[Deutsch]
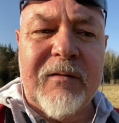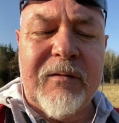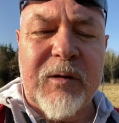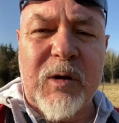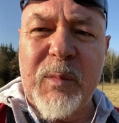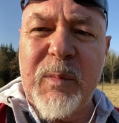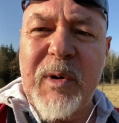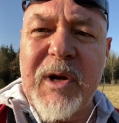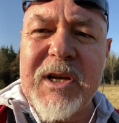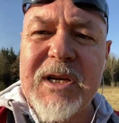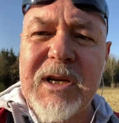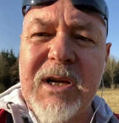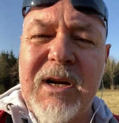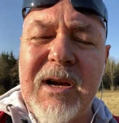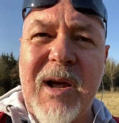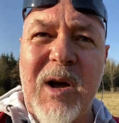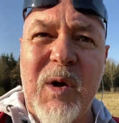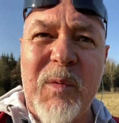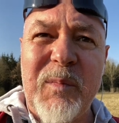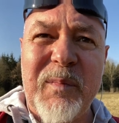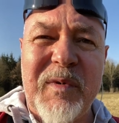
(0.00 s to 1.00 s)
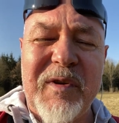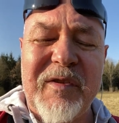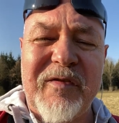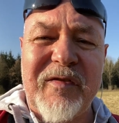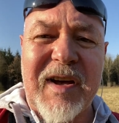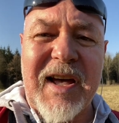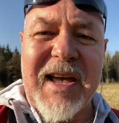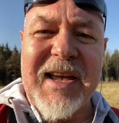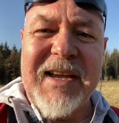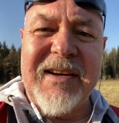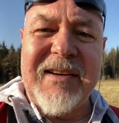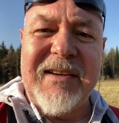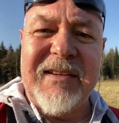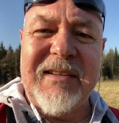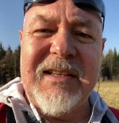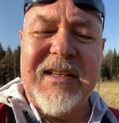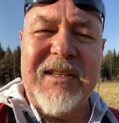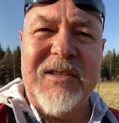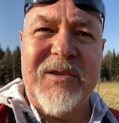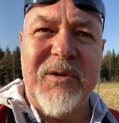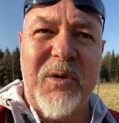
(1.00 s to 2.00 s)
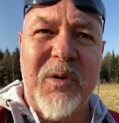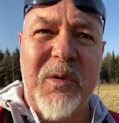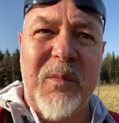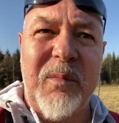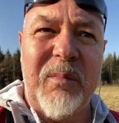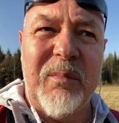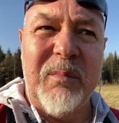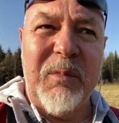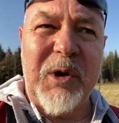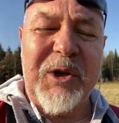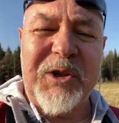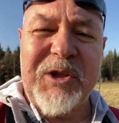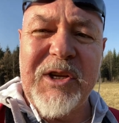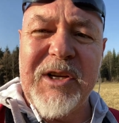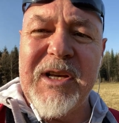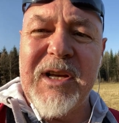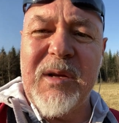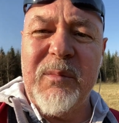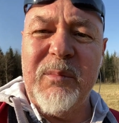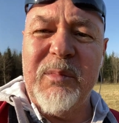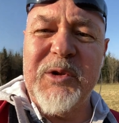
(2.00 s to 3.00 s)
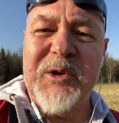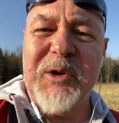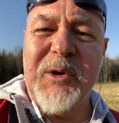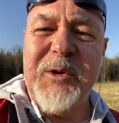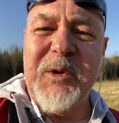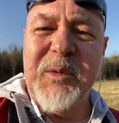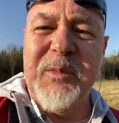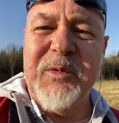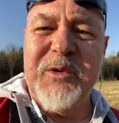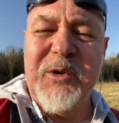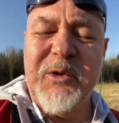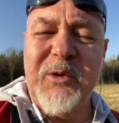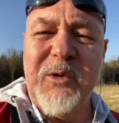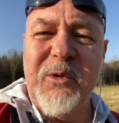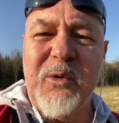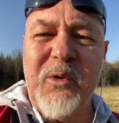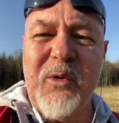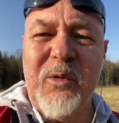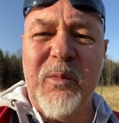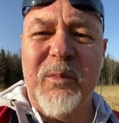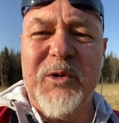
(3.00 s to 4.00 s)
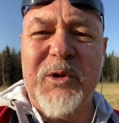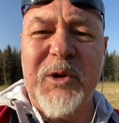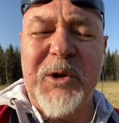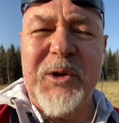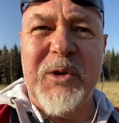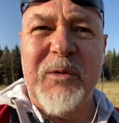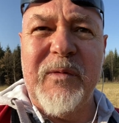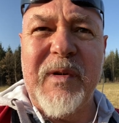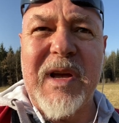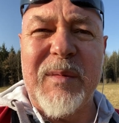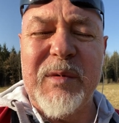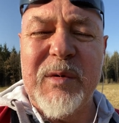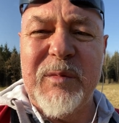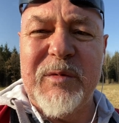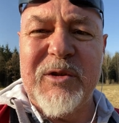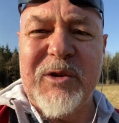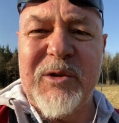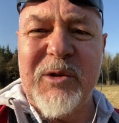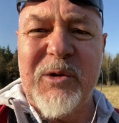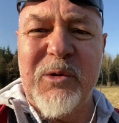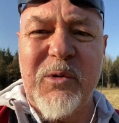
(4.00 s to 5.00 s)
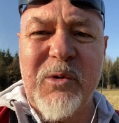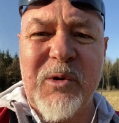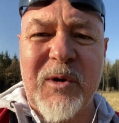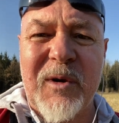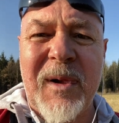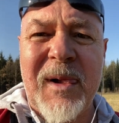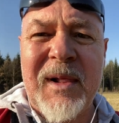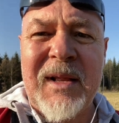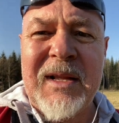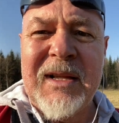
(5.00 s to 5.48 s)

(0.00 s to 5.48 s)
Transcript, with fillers: von ein paar Irrglauben befreien, die so möchte gern Pseudopsychologen, Pseudo-Werbepsychologen